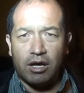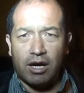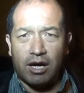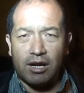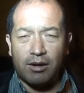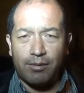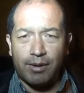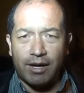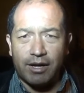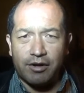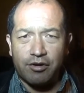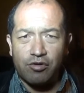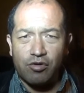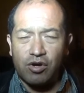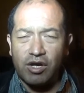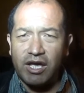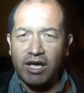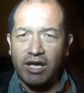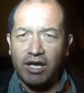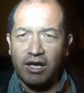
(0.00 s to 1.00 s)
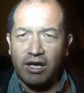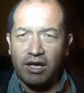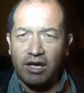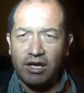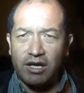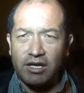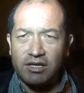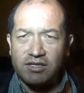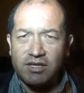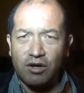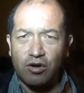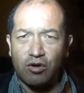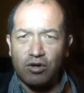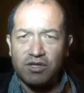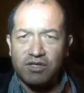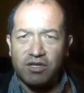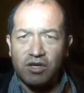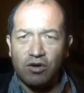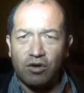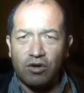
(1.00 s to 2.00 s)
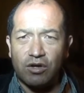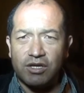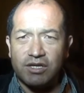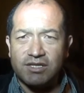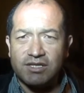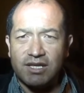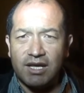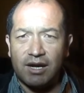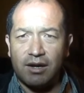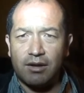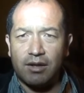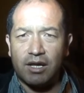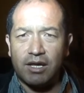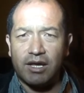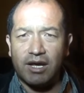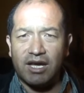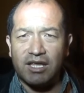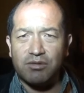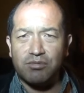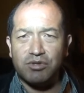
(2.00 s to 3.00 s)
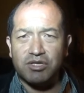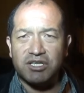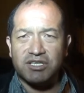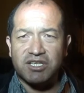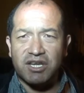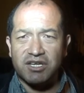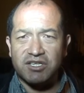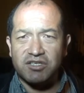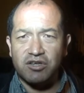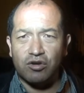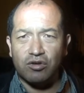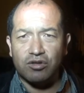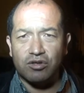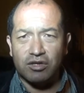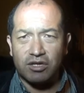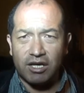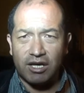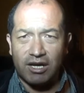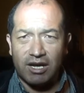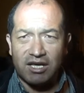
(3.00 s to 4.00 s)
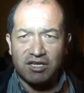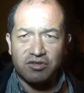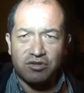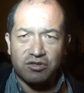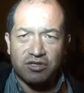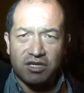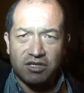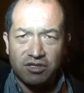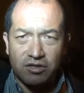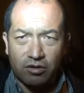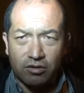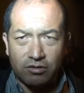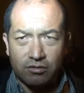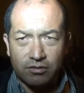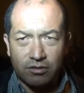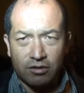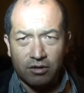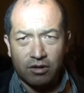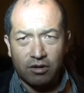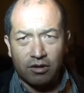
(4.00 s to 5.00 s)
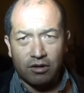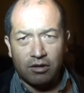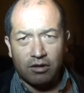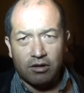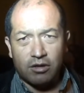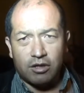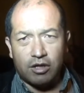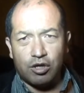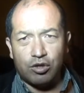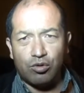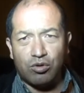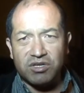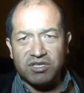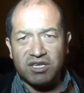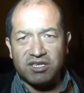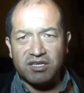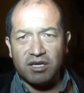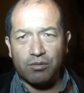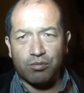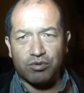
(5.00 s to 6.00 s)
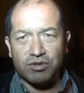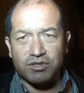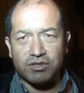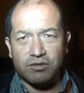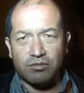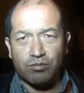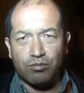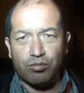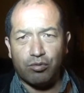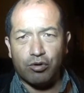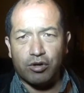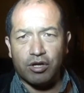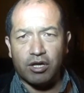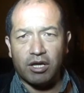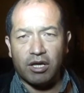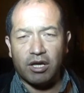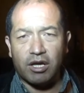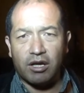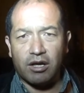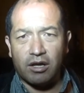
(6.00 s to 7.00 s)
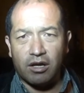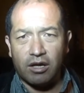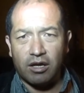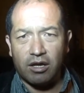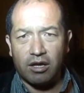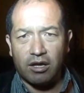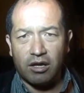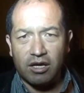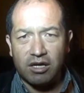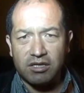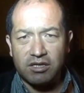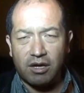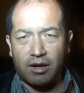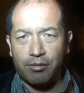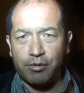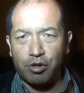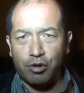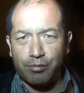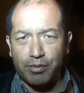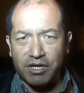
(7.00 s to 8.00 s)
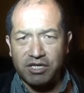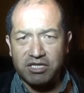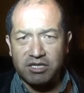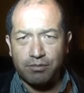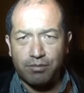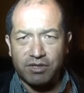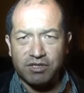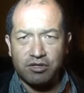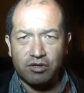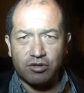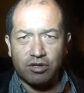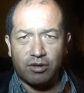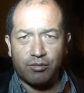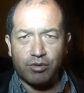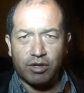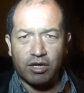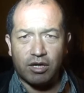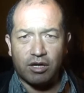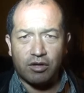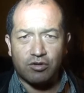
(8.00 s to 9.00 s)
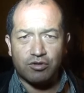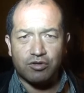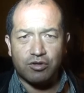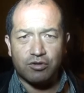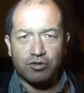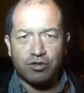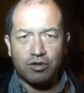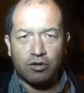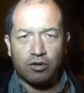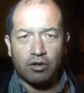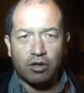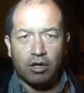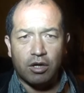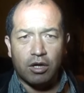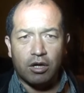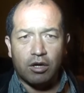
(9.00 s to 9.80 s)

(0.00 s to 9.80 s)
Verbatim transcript: al barrio que este Coliseo está en administración de la asociación. Y no es así, pues, porque eh, ha, habido participación también en la construcción